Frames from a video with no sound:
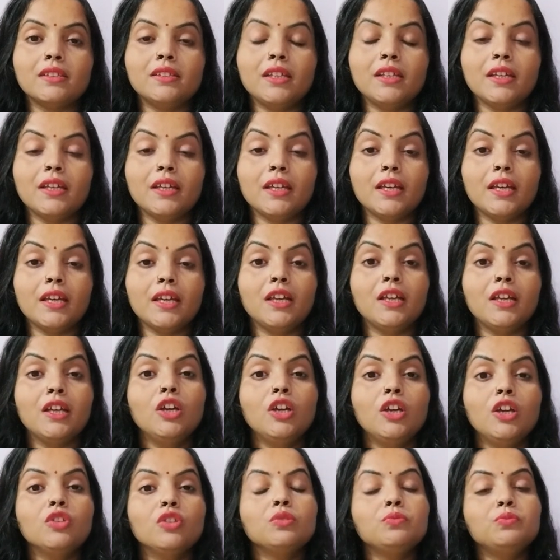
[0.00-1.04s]
हैं
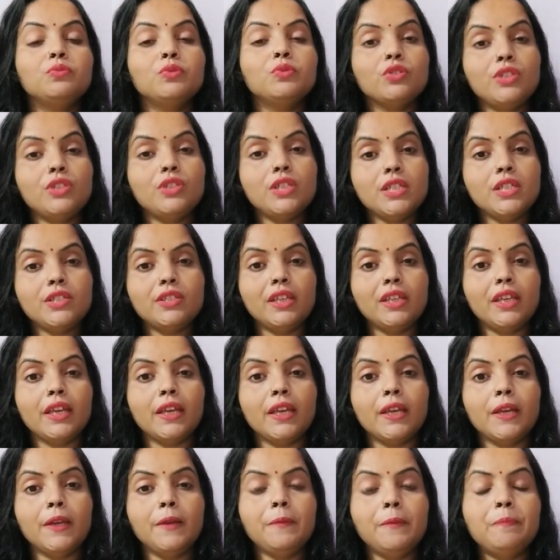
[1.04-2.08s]
तो वो चीज़ें
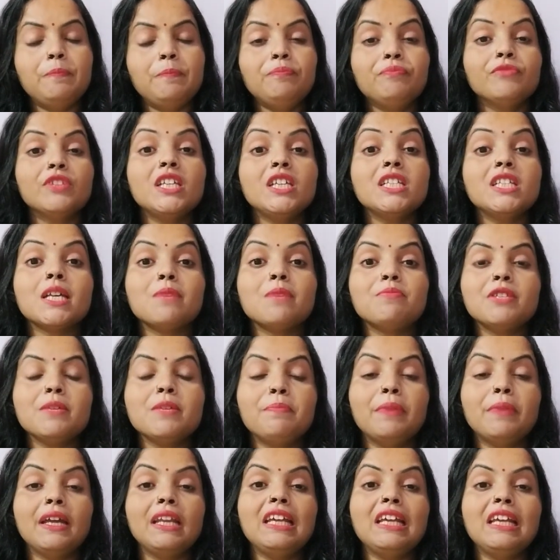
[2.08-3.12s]
हैं कि सबसे
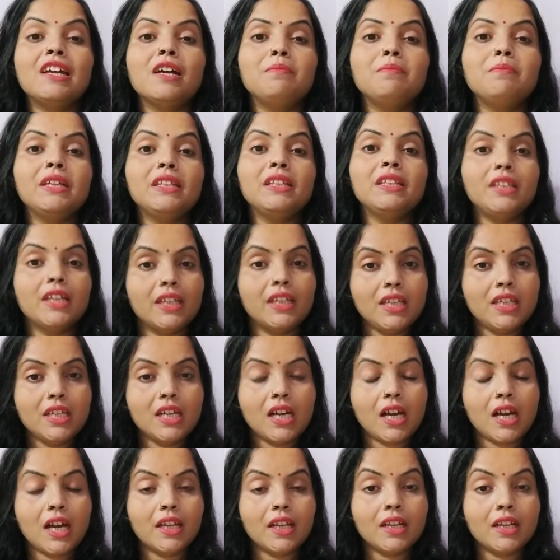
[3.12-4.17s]
पहले हमें दही
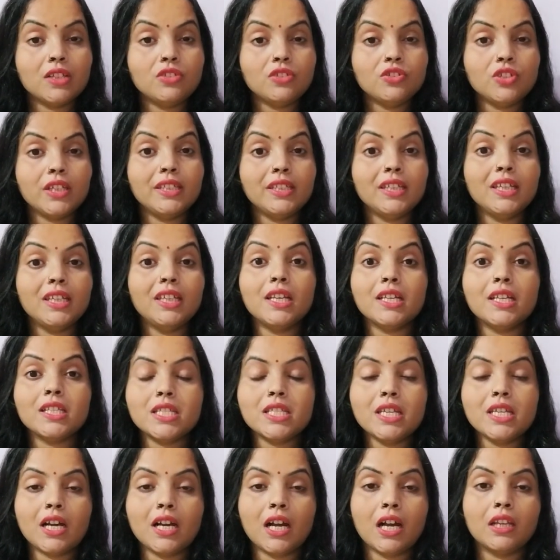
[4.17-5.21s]
खाना चाहिए
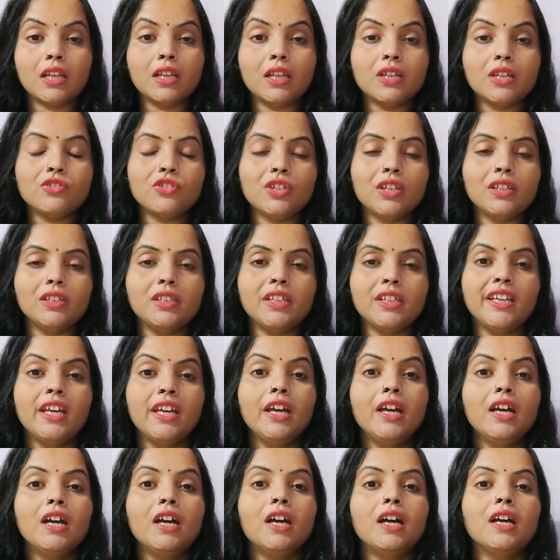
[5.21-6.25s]
लस्सी खाना चाहिए
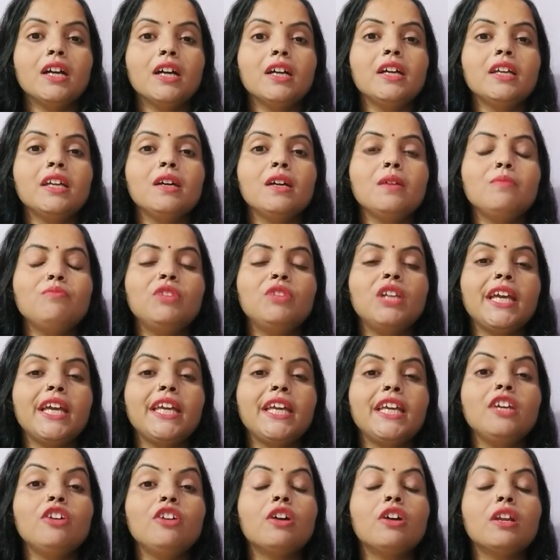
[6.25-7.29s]
अगर हम
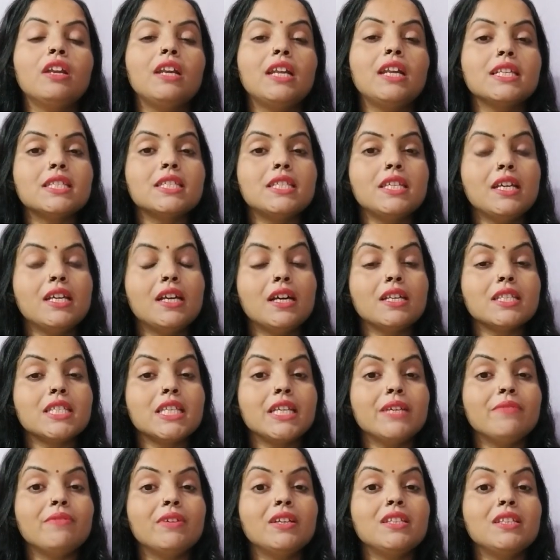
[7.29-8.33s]
दही और लस्सी का
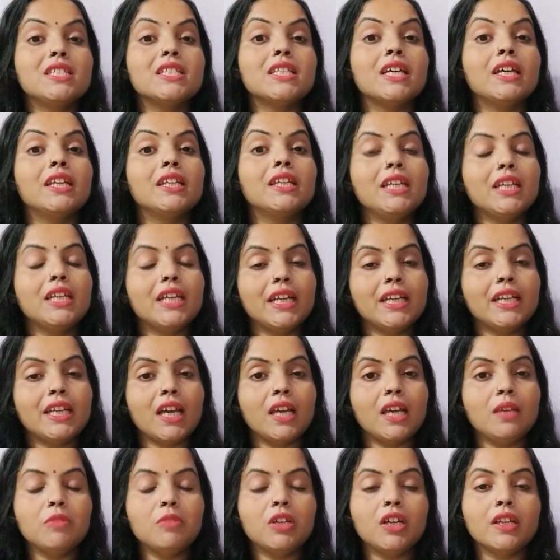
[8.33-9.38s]
सेवन सर्दी के
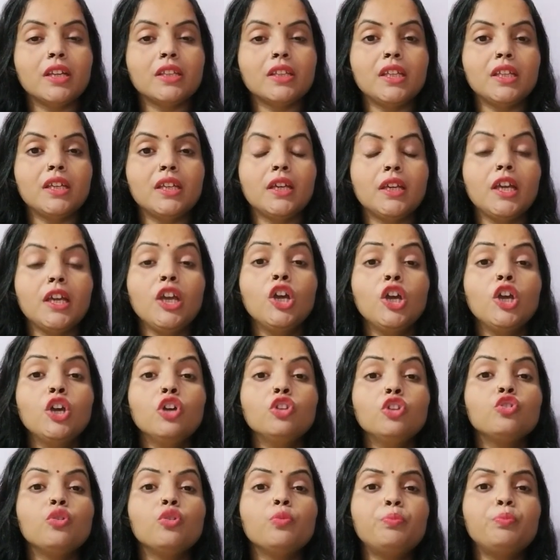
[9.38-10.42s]
टाइम करते हैं
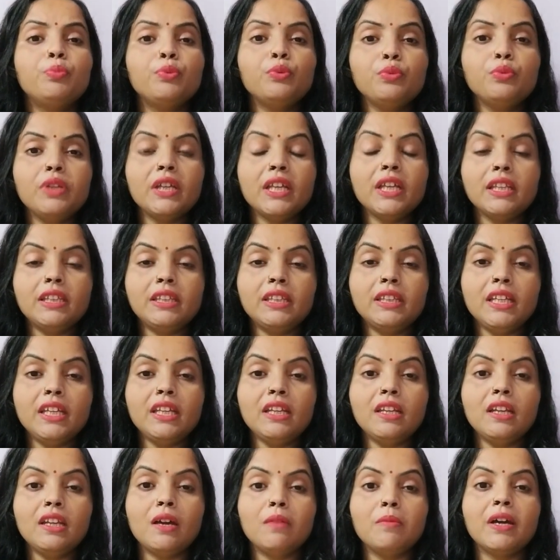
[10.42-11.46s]
तो पूरे
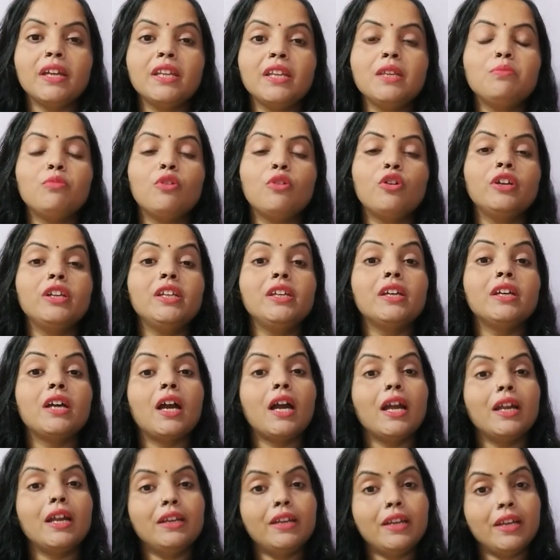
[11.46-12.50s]
दिन हमारी बॉडी
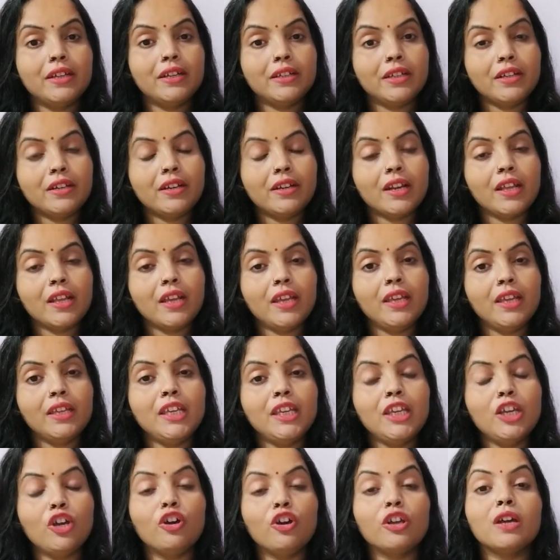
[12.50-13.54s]
हाइड्रेटेड रहेगी
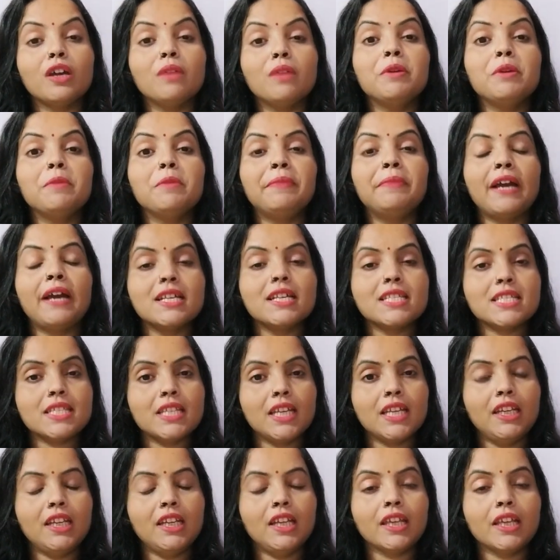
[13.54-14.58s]
और हमें प्यास
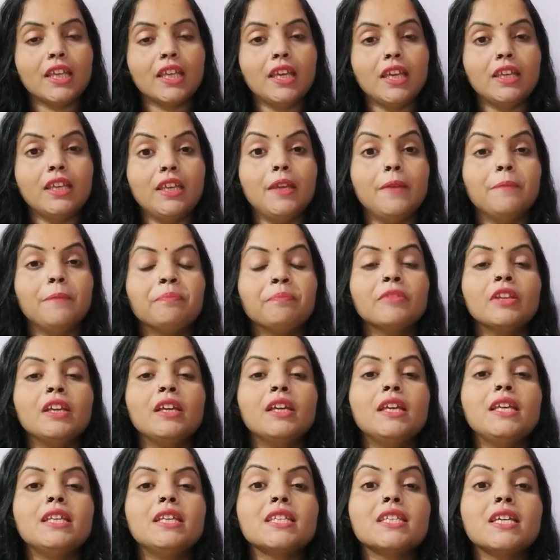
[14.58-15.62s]
नहीं लगेगी
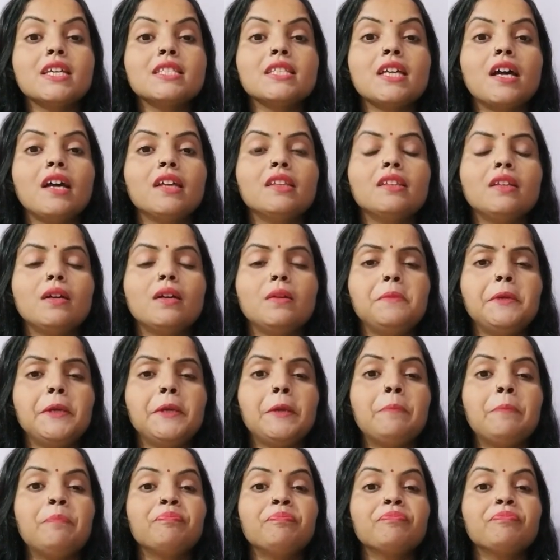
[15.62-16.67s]
इसके साथ
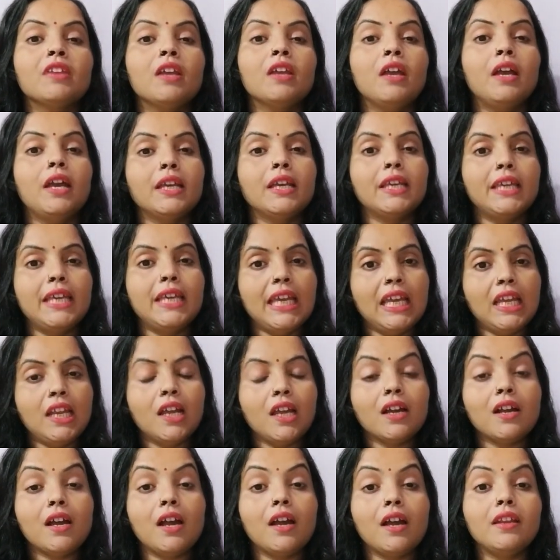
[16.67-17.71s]
हमें केला
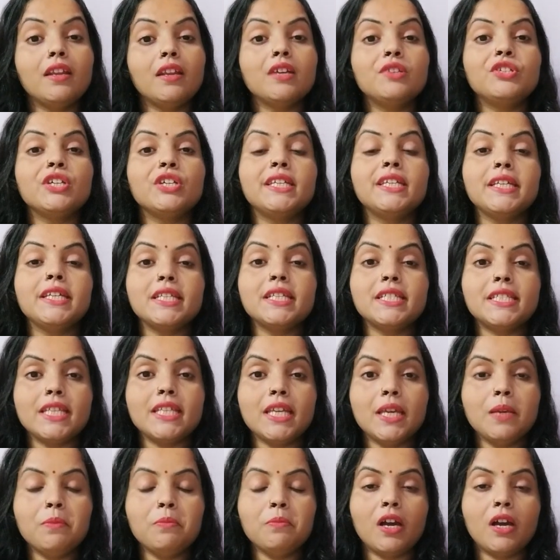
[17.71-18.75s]
खाना चाहिए
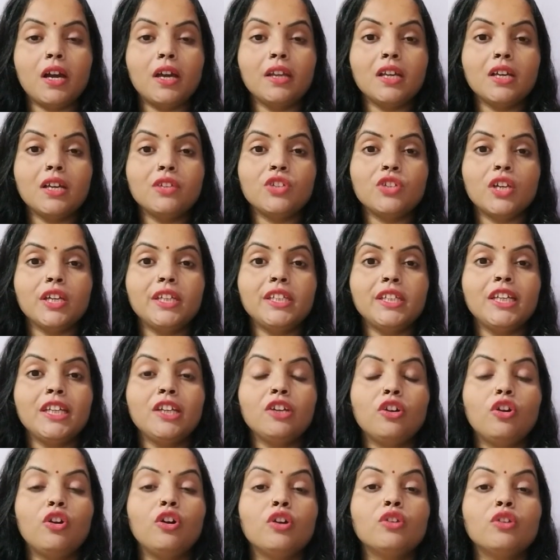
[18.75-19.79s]
सेब खाना चाहिए
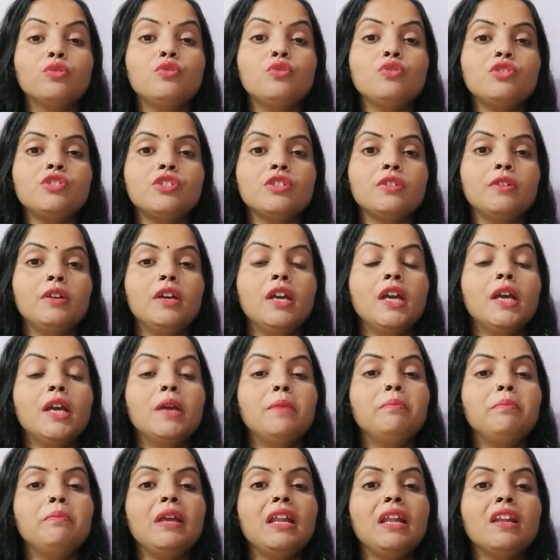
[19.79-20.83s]
और कुछ
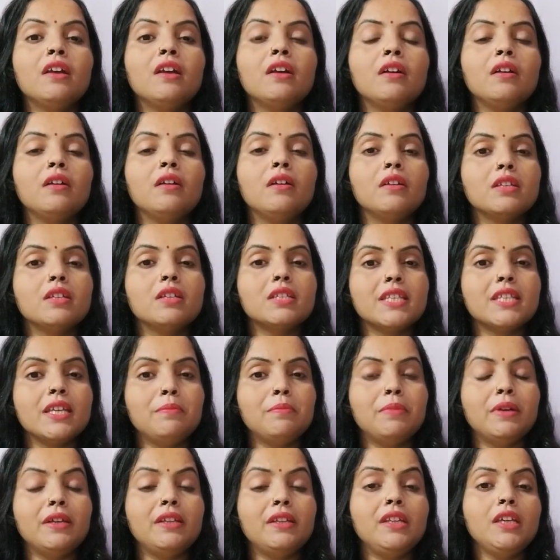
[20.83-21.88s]
मिल्क से
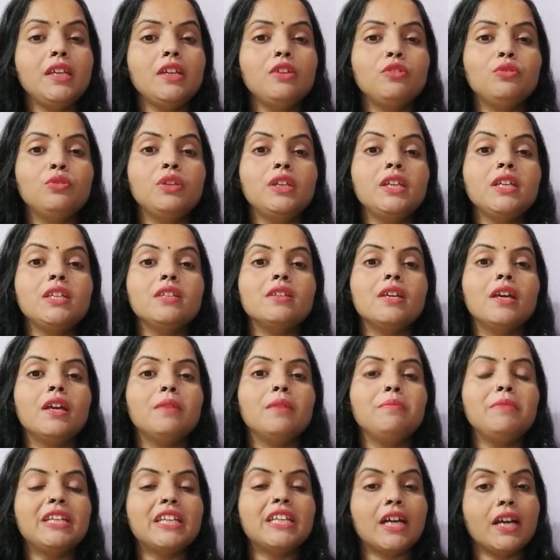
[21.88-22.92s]
बनी हुई
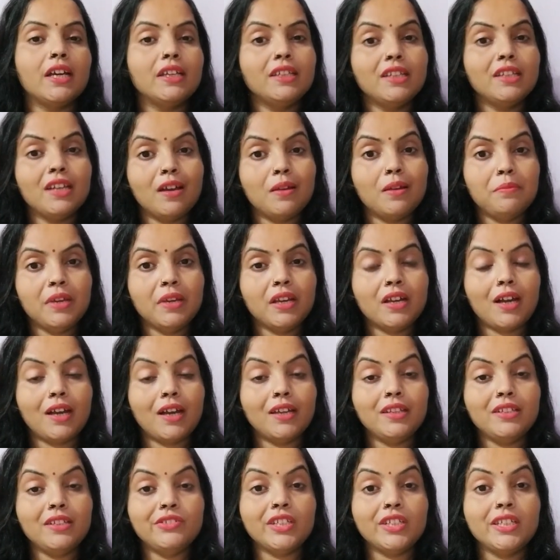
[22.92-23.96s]
मिठाइयाँ हमें
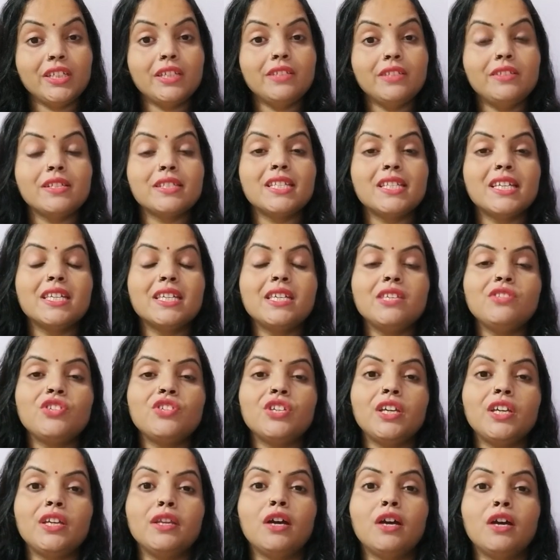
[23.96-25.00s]
खानी चाहिए जैसे कि
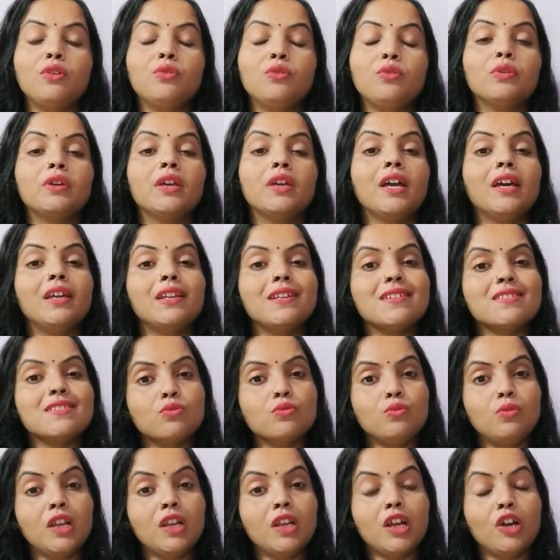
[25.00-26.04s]
छेना हो गया
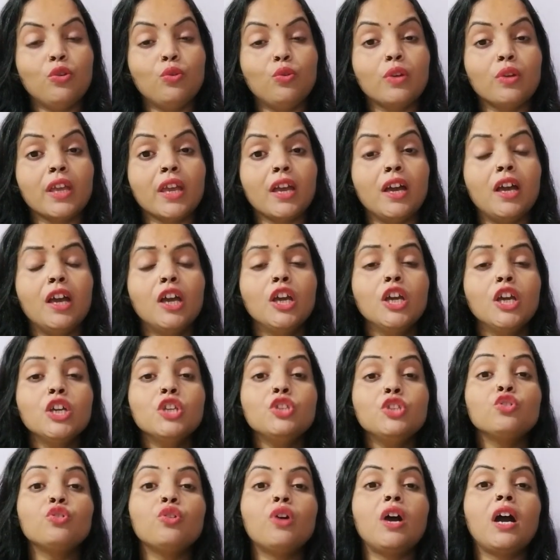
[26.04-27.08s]
रसगुल्ला हो गया
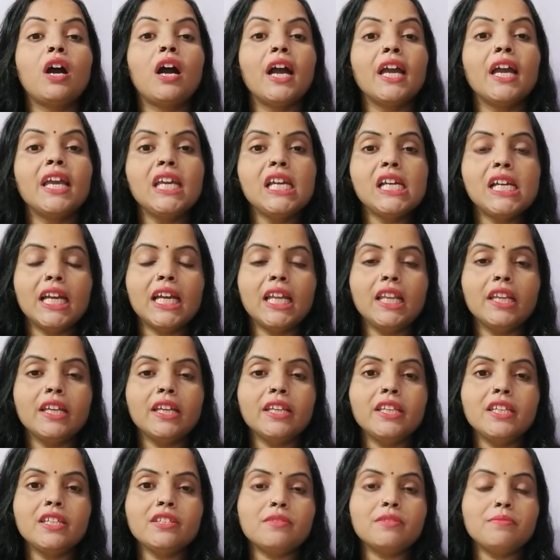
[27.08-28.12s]
जो हाई
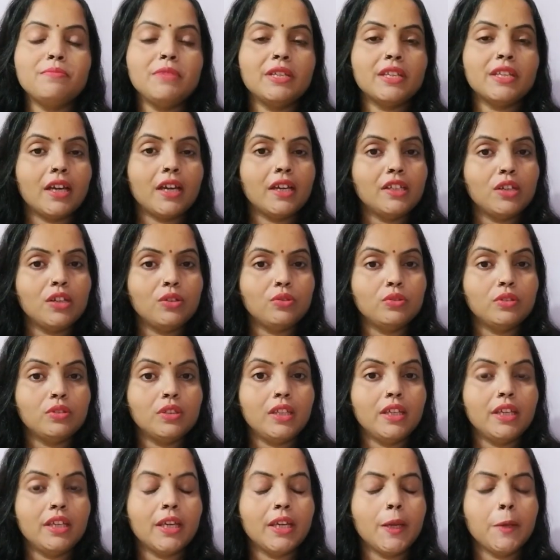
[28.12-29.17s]
कैलोरीज मिठाइयाँ
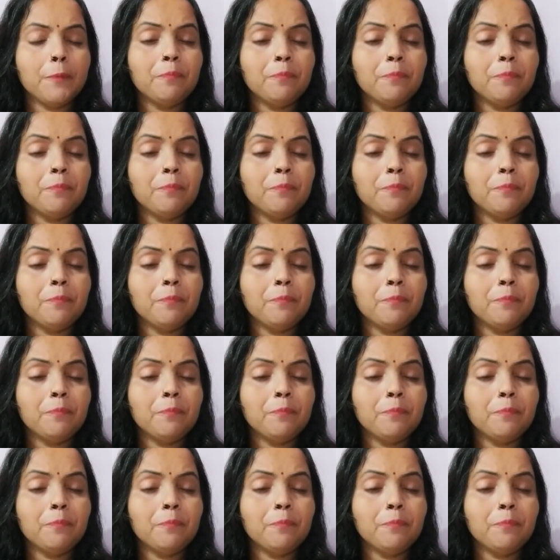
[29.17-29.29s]
होती हैं